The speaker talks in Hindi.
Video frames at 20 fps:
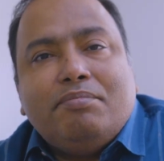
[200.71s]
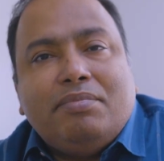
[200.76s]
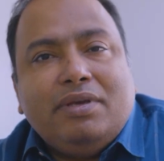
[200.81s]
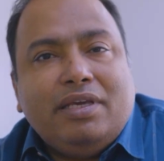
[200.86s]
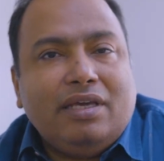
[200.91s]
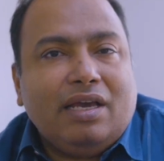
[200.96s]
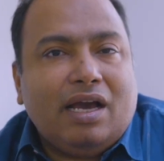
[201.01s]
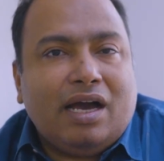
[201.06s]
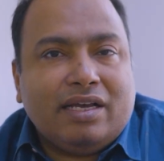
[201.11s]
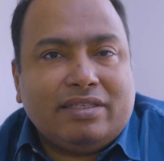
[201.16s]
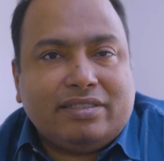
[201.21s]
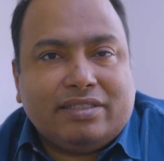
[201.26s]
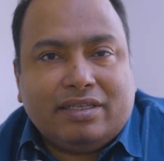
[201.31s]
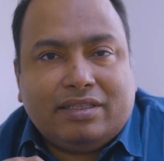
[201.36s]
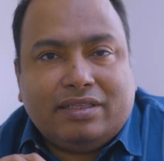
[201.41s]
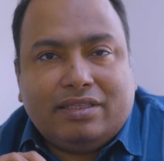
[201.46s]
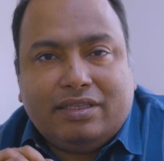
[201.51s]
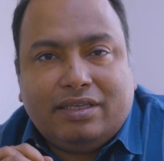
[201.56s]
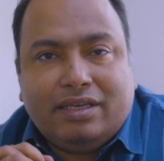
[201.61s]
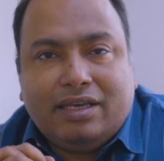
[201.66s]
भी आ
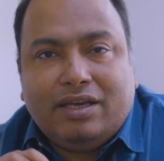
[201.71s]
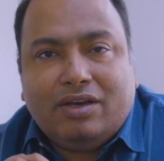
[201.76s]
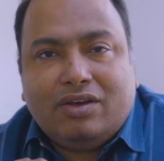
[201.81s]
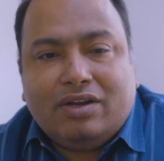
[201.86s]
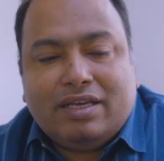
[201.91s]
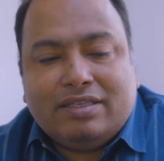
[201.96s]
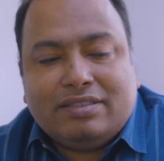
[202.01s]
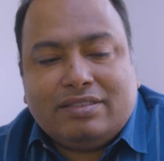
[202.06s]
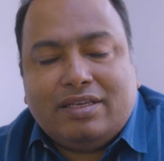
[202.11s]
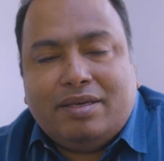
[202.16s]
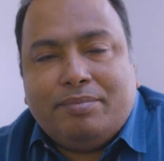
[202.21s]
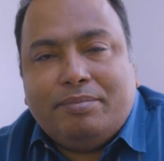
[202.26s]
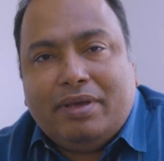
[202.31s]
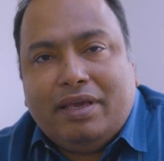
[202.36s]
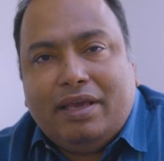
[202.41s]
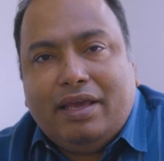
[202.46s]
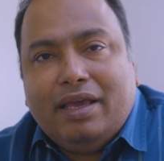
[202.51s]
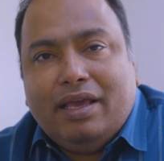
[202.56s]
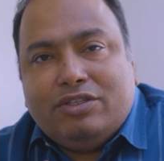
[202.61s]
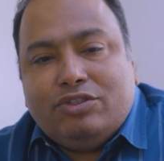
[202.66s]
सकती है और ऐसे
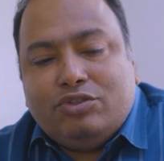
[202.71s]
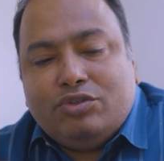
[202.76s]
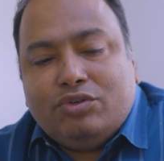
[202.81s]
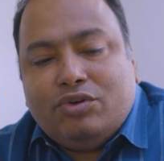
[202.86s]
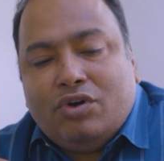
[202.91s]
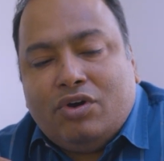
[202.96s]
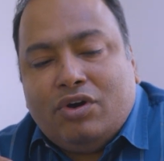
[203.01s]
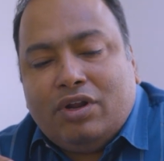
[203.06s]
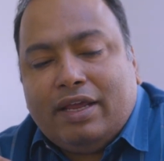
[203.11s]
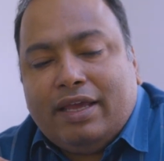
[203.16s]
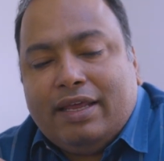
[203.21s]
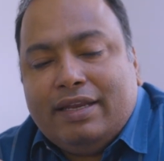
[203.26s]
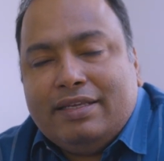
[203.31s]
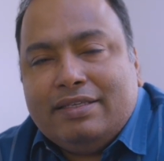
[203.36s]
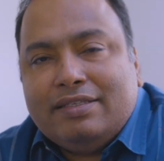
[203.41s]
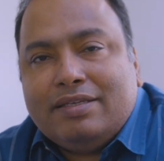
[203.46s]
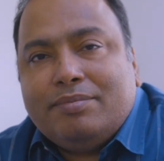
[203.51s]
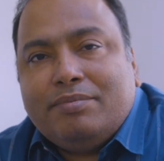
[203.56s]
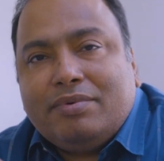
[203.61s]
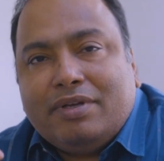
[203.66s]
में जो
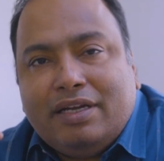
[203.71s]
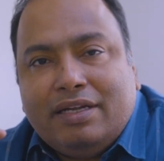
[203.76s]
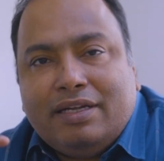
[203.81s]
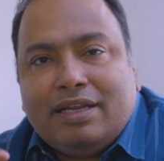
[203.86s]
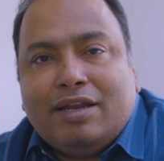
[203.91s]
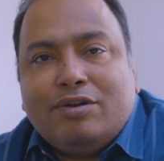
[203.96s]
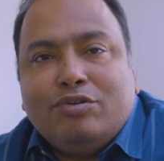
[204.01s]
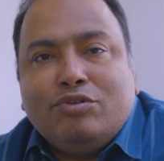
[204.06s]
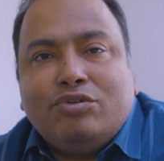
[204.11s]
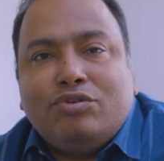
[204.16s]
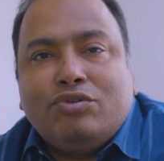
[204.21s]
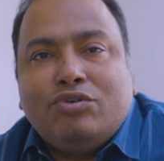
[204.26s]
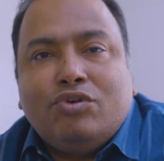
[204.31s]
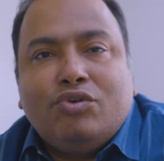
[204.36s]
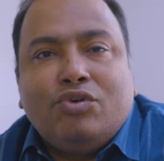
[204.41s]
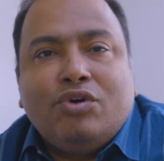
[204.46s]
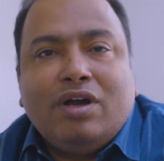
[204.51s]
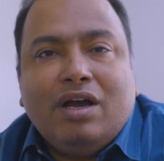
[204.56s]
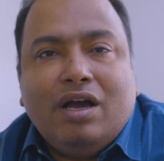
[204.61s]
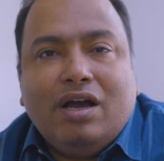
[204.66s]
ऑर्गेनिज्म कीटाणु ग्रो
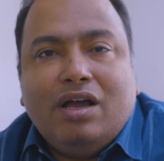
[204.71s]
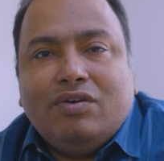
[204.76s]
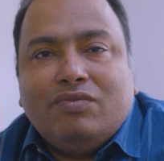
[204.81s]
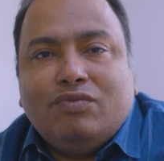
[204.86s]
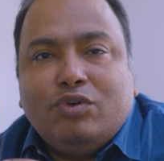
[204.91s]
होगा